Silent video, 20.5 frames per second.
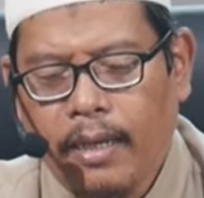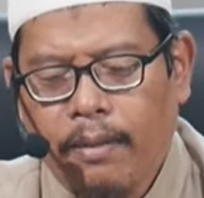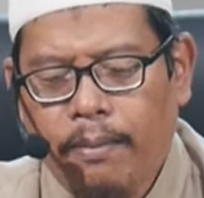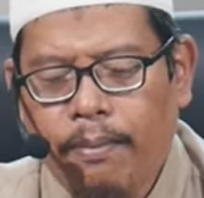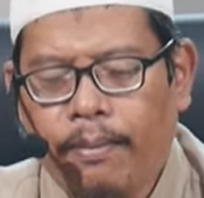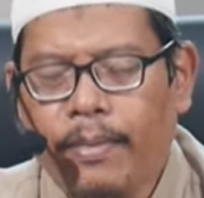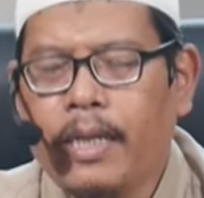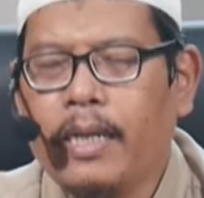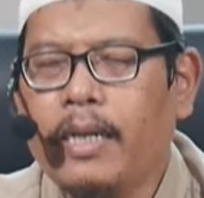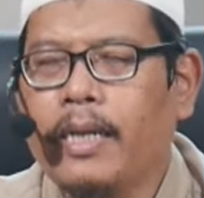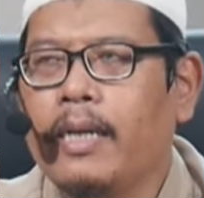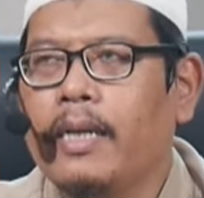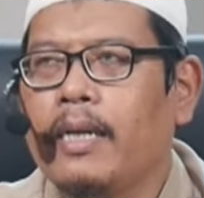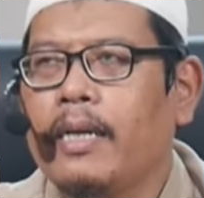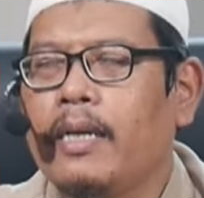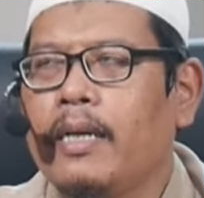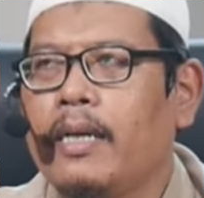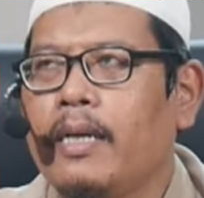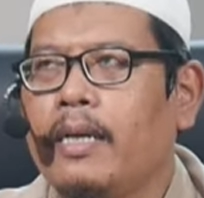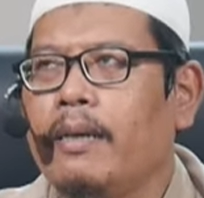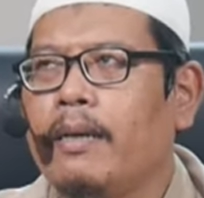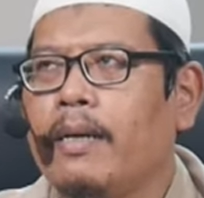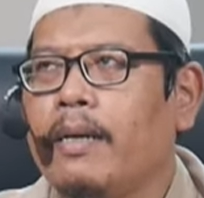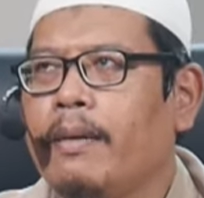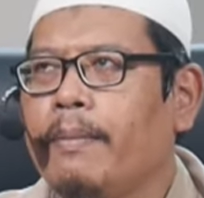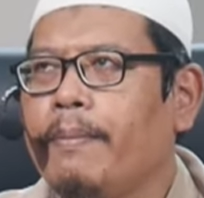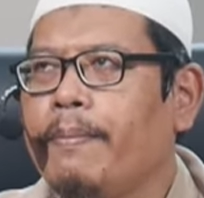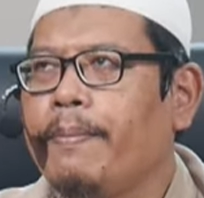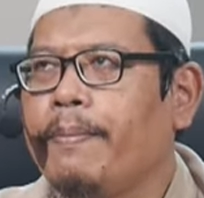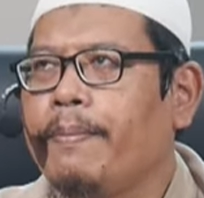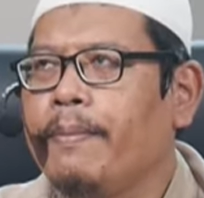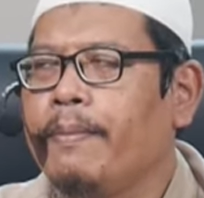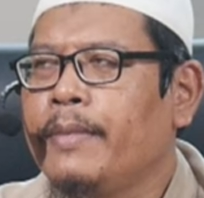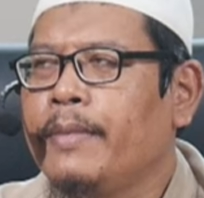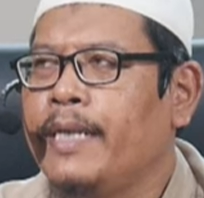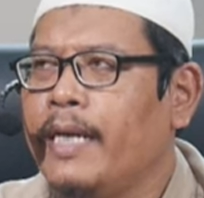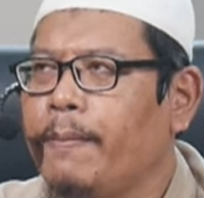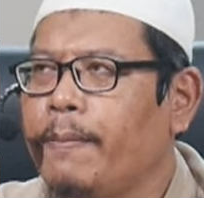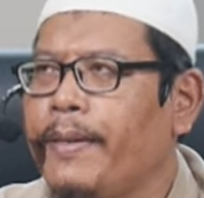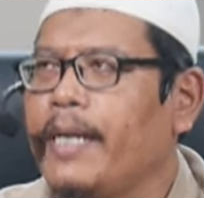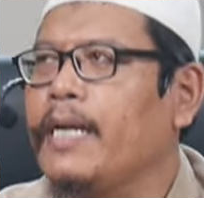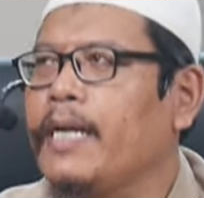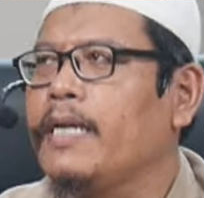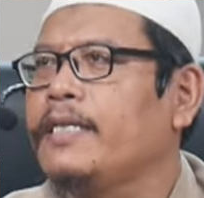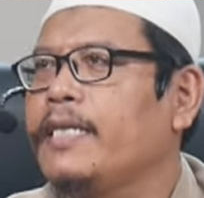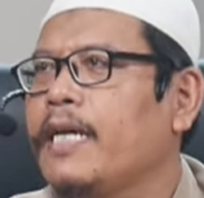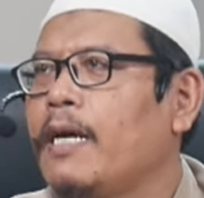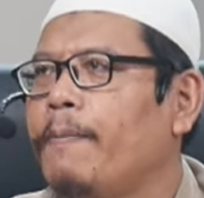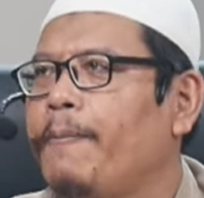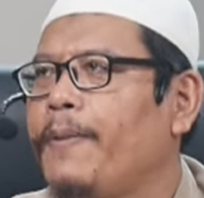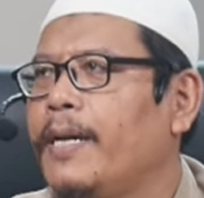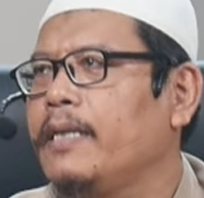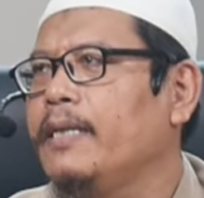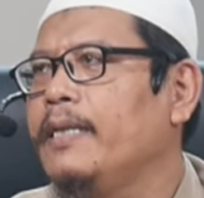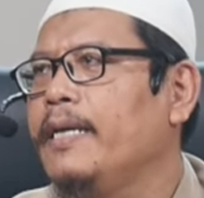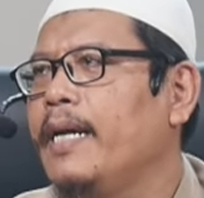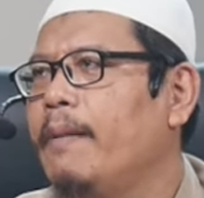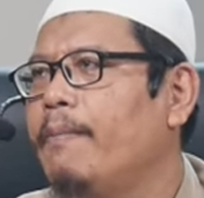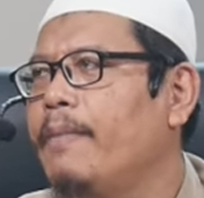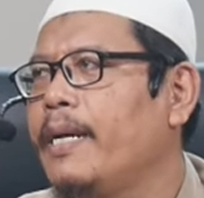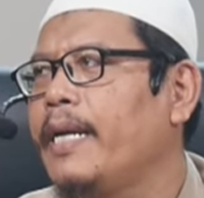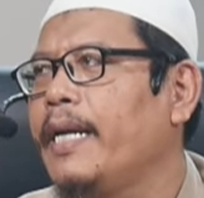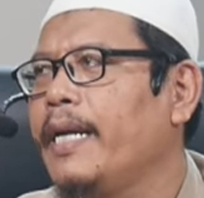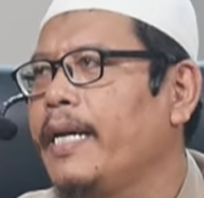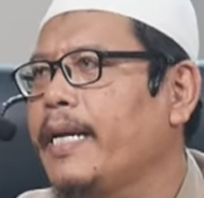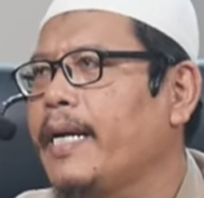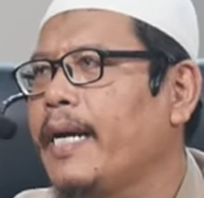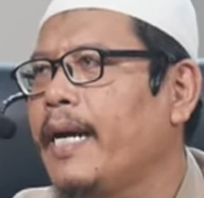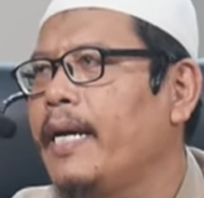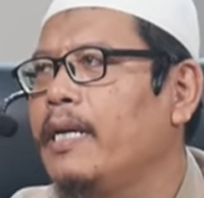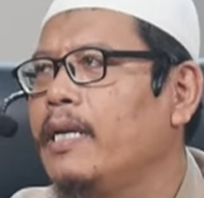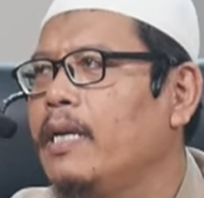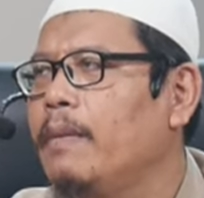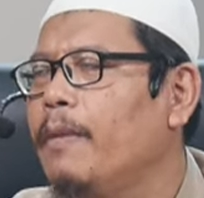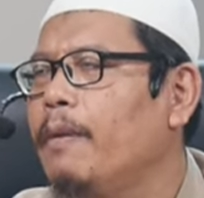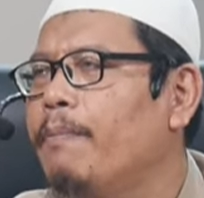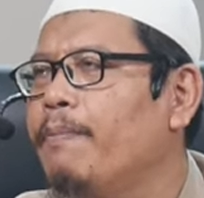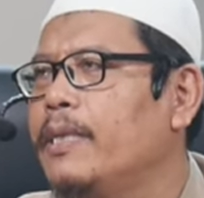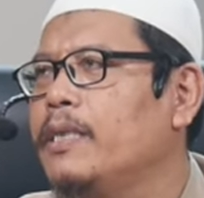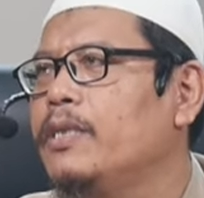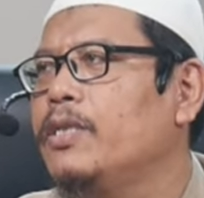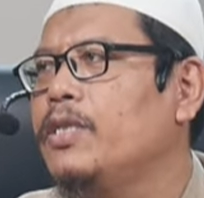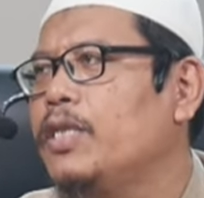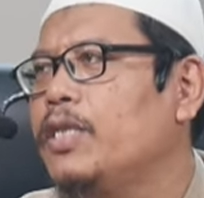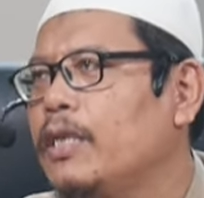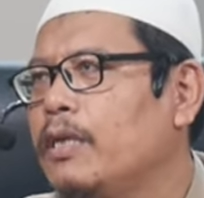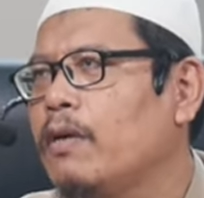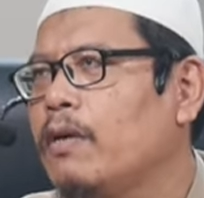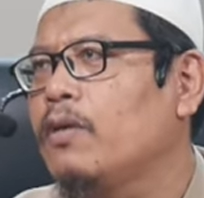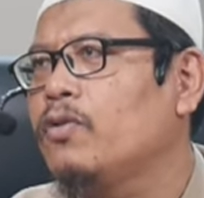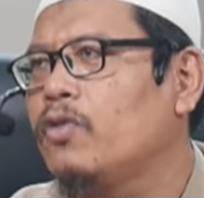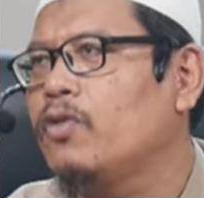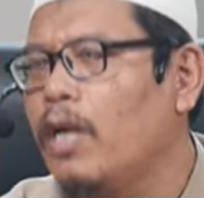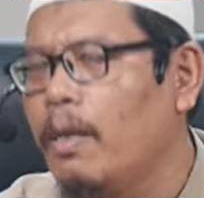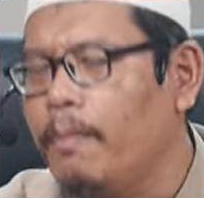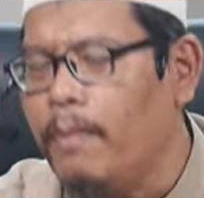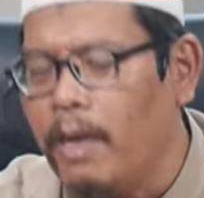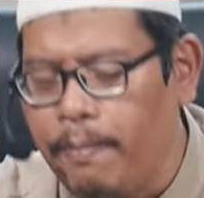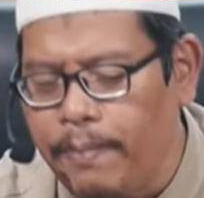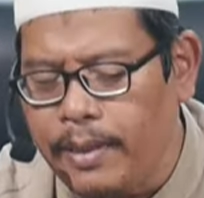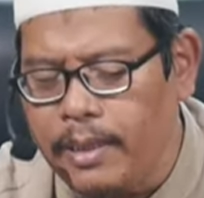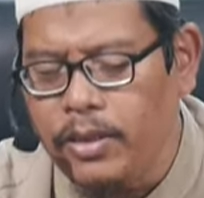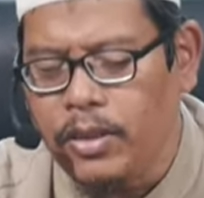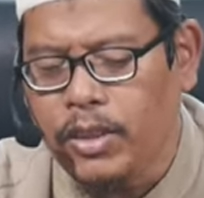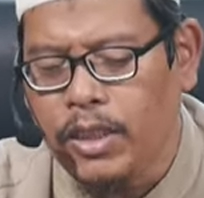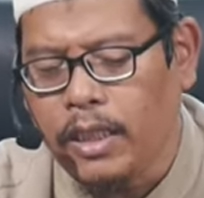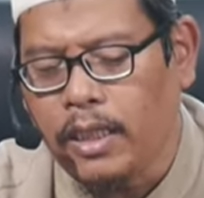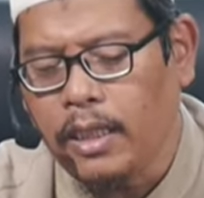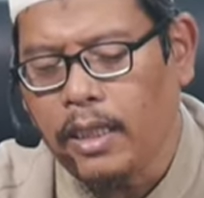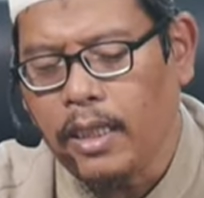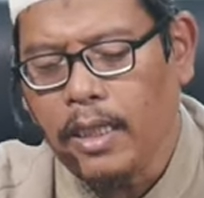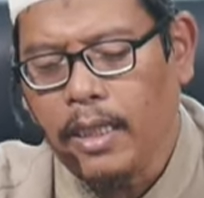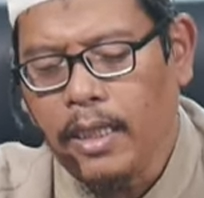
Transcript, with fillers: e, dan para sahabatnya mereka ini membenci Rasulullah membenci